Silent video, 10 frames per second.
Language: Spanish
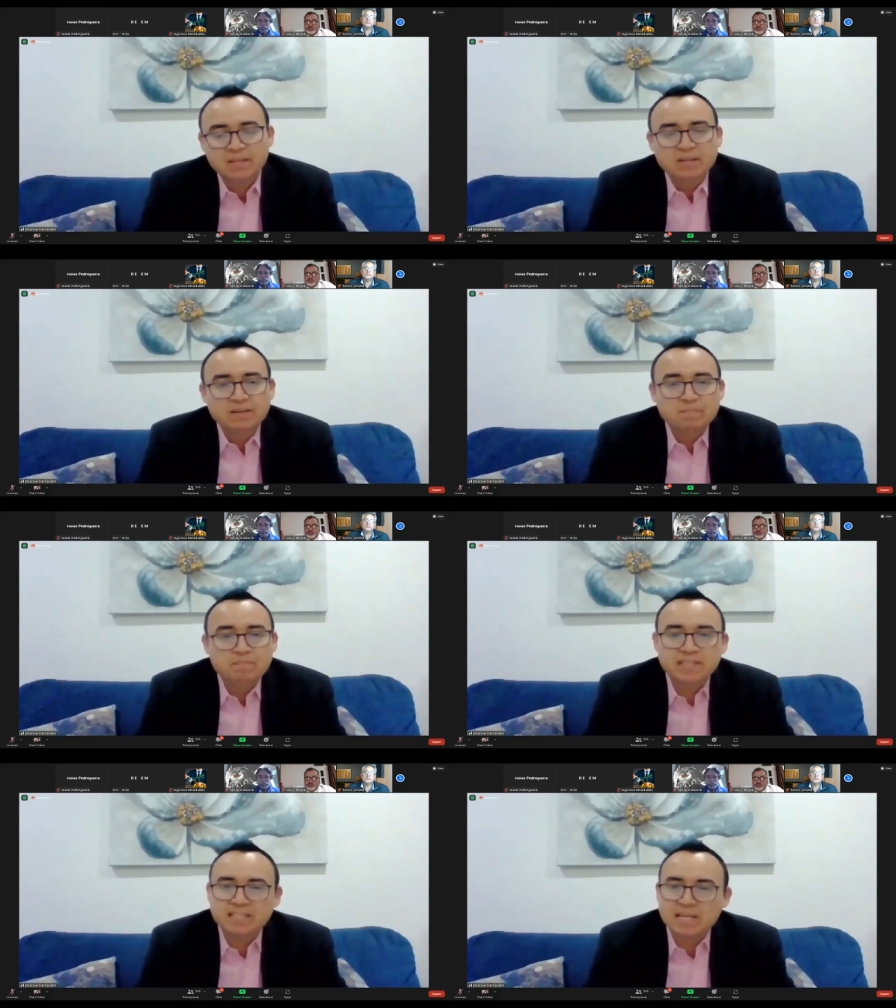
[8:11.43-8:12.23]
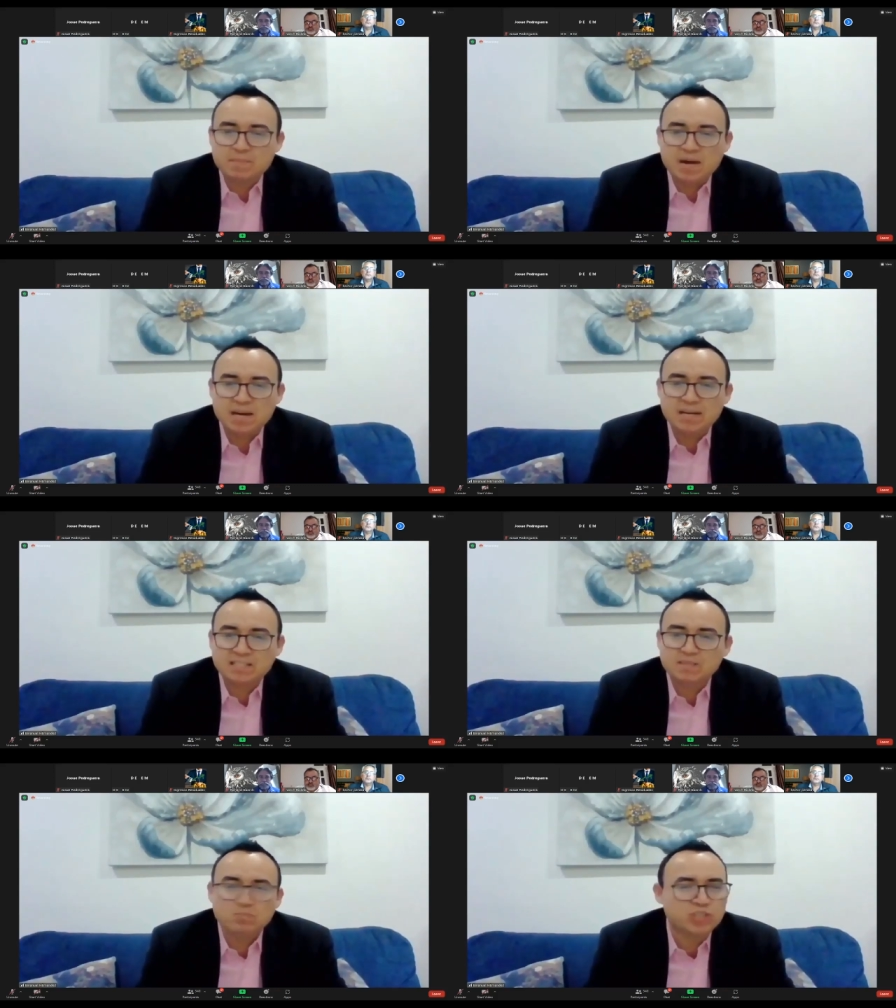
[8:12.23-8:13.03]
mis hermanas y
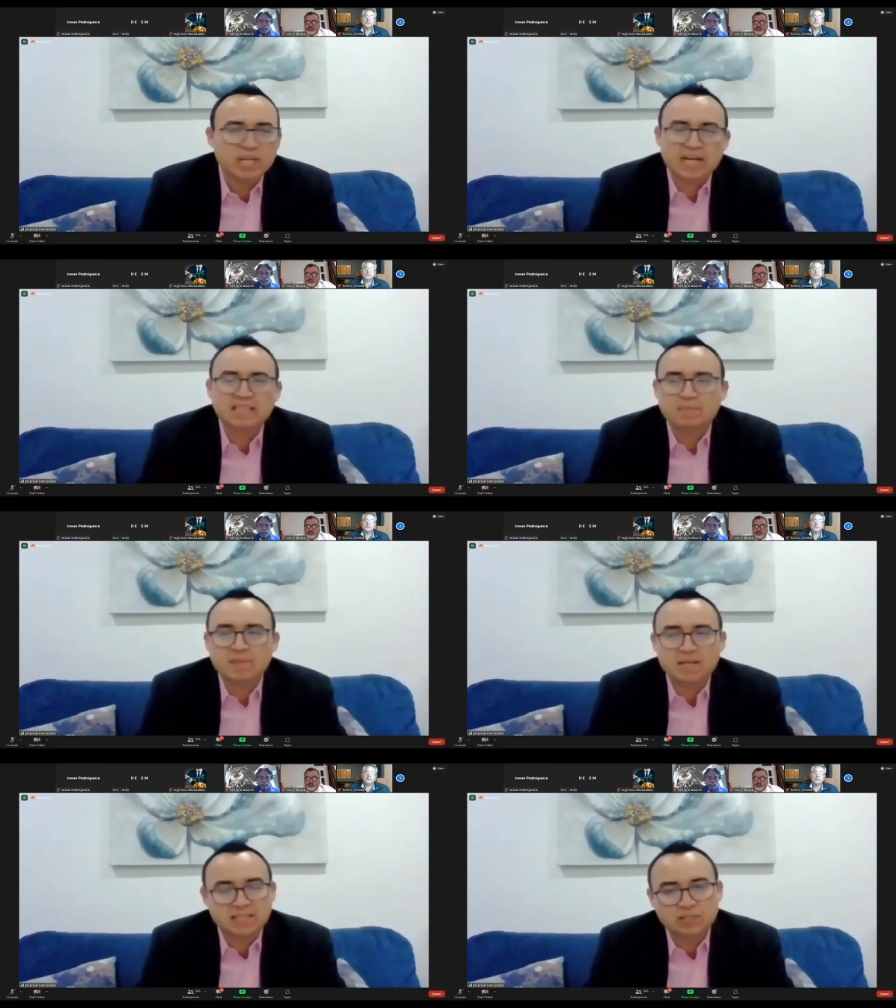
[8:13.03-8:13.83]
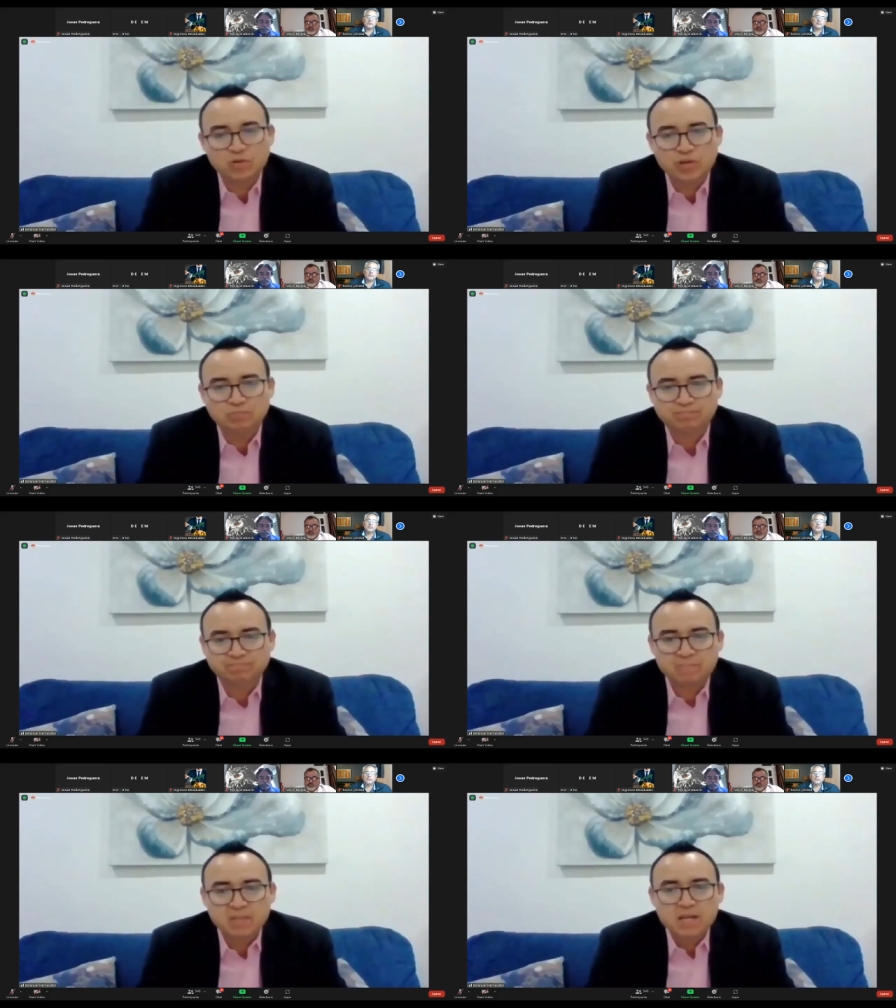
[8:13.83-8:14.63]
mucha gente más que se unió.
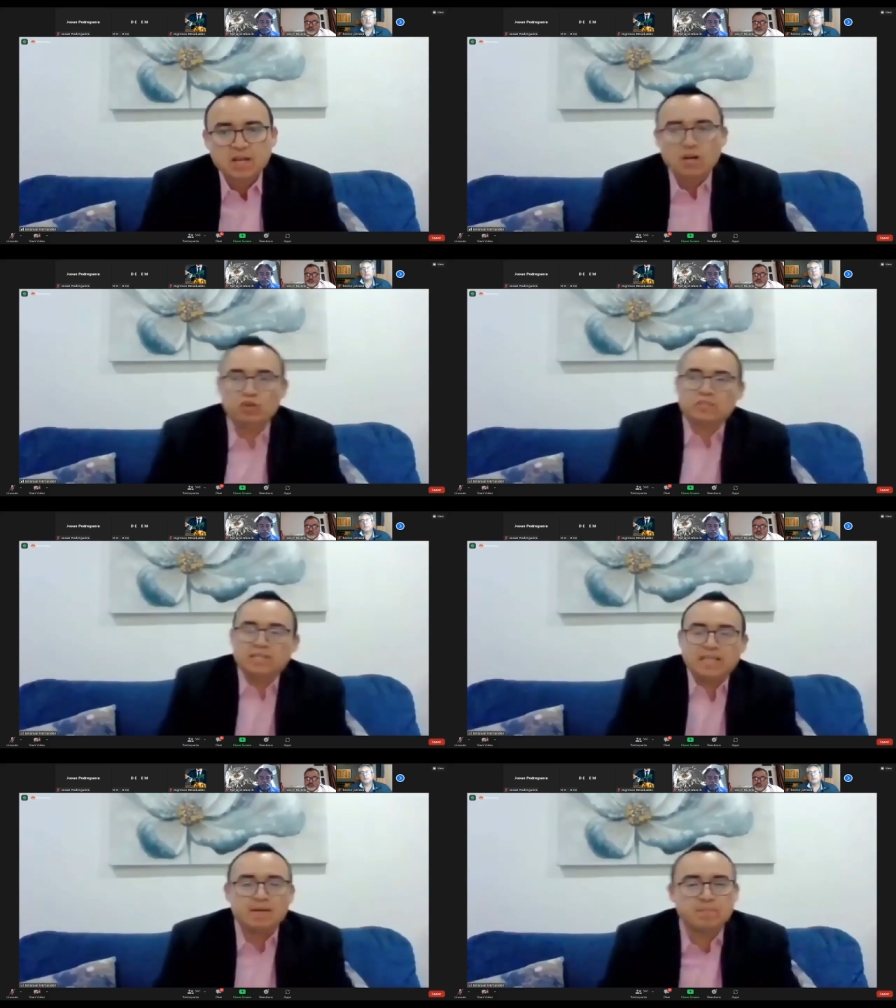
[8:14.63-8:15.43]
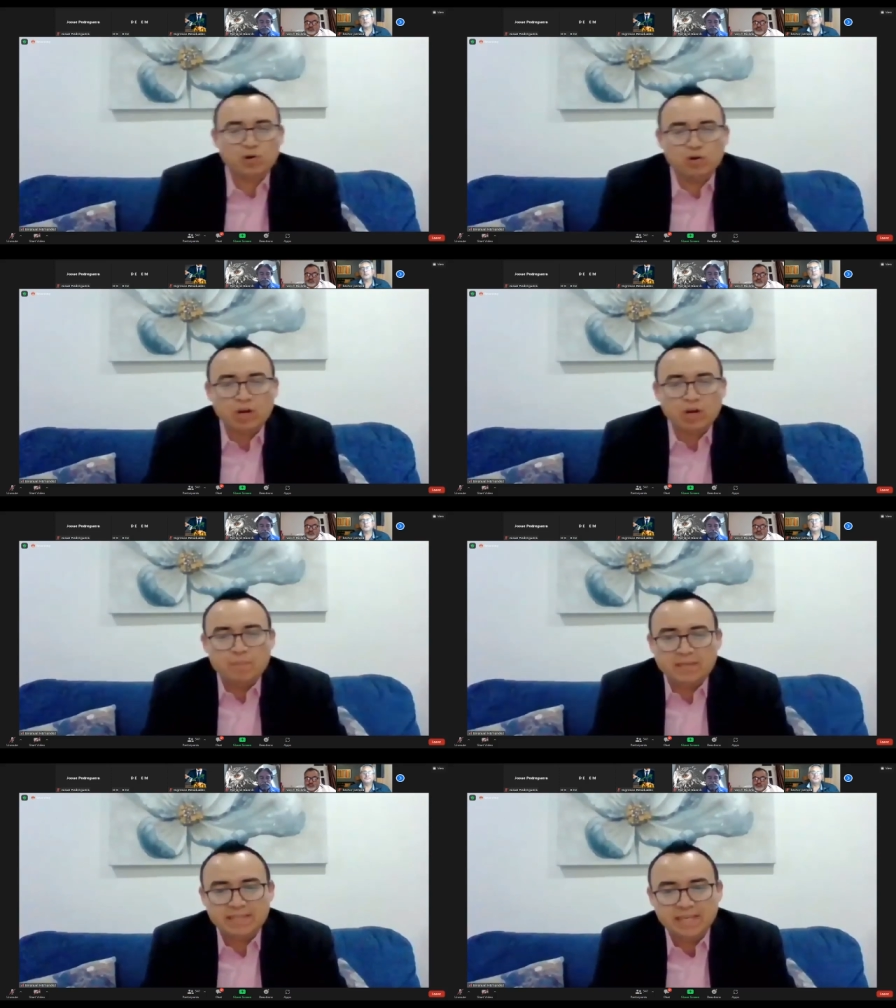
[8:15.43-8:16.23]
Los que saben por lo que
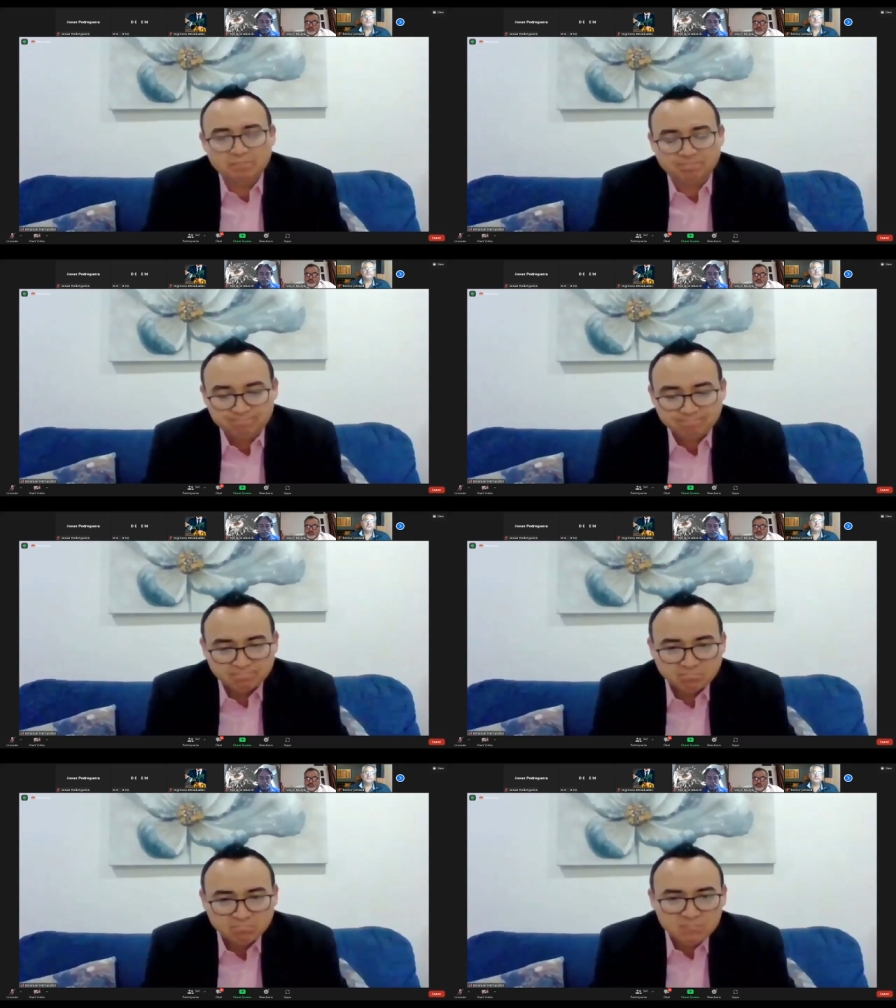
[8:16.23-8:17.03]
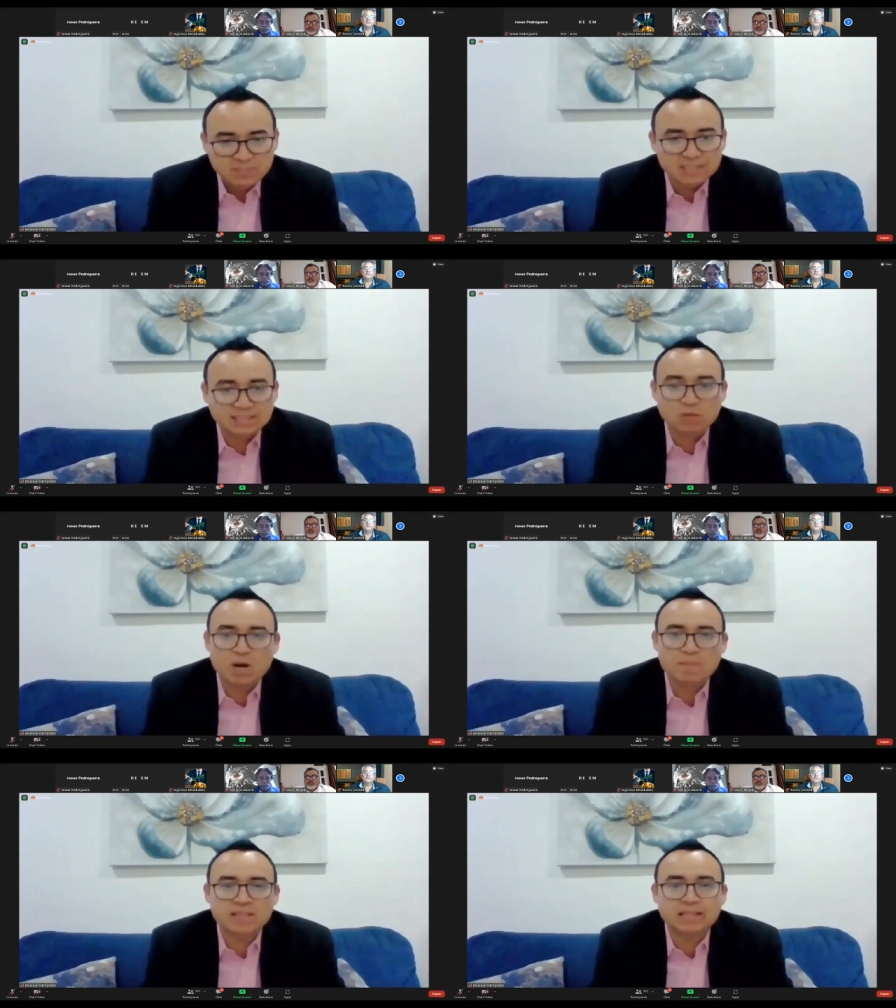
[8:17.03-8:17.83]
pasé,
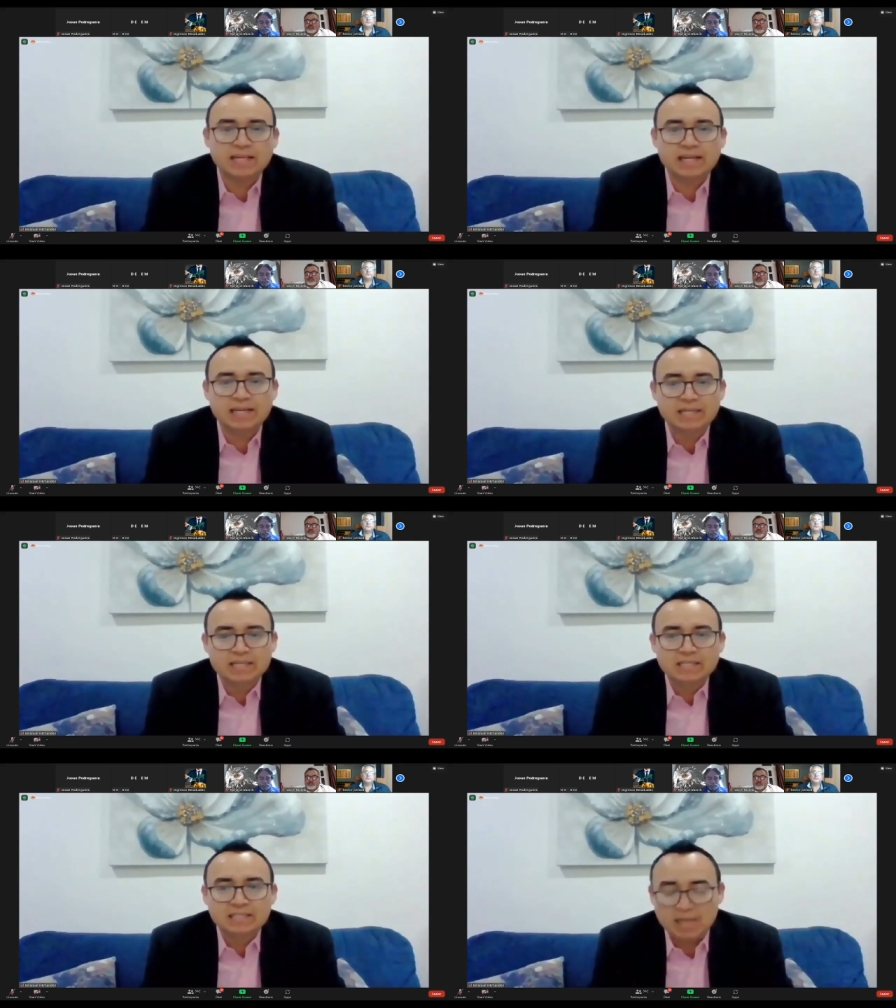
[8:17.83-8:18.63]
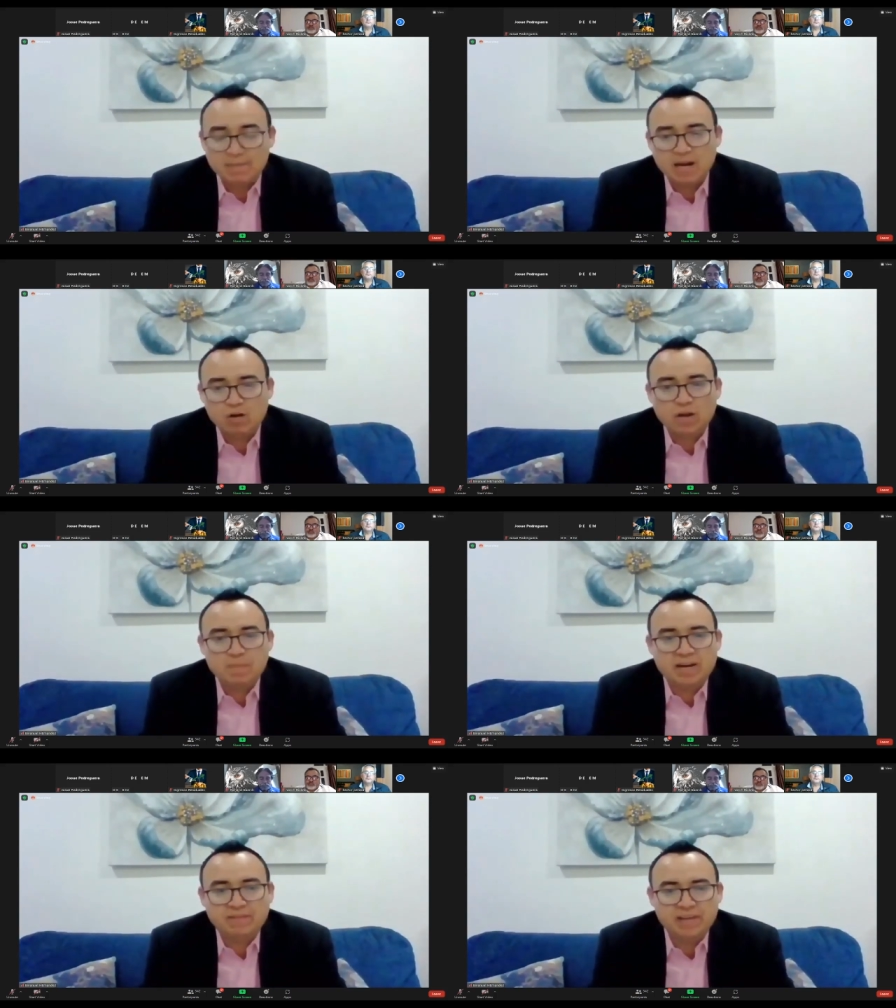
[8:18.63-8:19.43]
seguramente saben a lo que
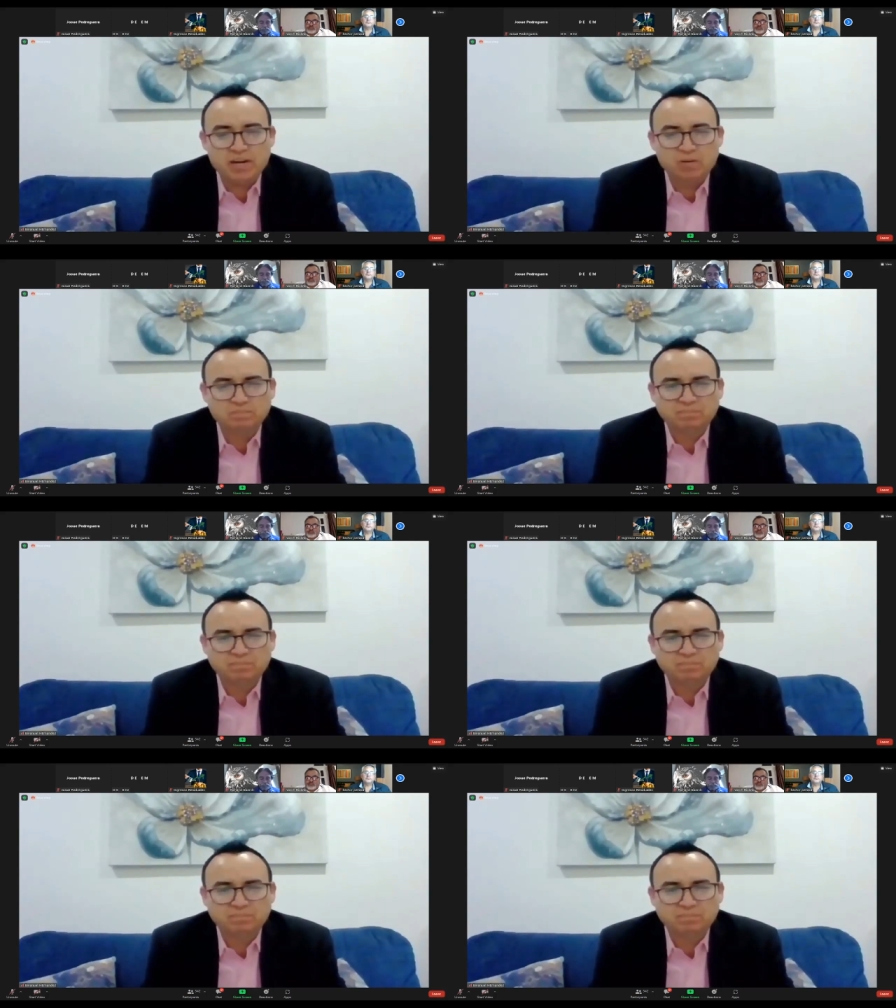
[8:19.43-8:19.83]
me refiero.